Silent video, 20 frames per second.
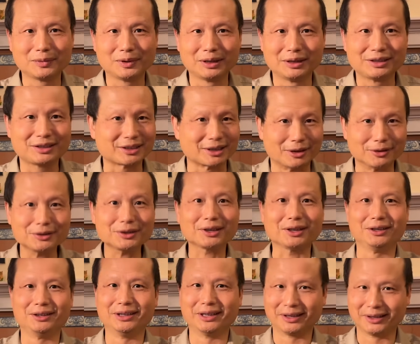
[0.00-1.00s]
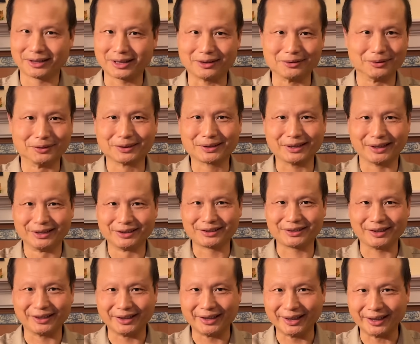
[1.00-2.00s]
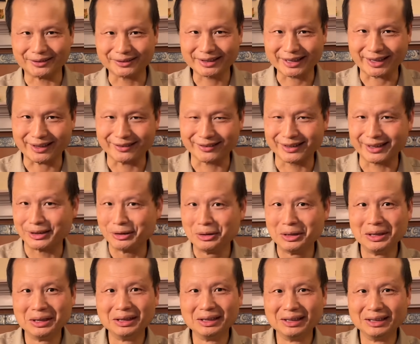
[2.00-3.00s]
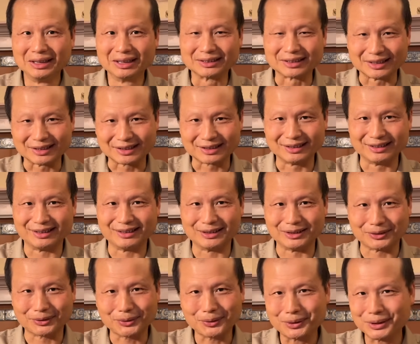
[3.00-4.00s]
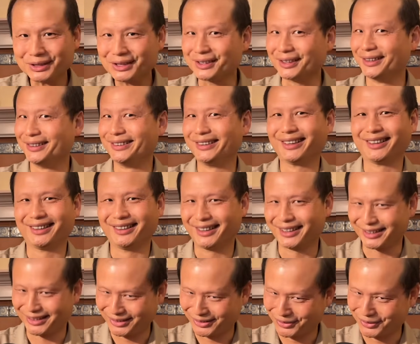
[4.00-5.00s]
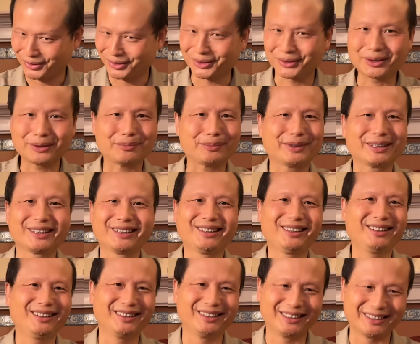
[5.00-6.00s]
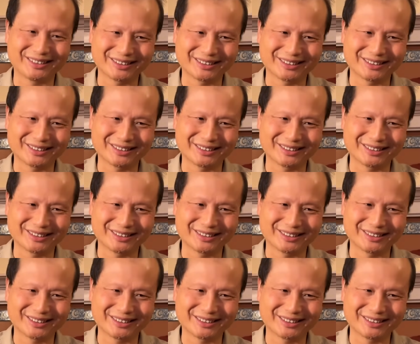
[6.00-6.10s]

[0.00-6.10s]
你少写一横倒有可能写潦草了，但是呢，你多写一横那是绝对不可能的。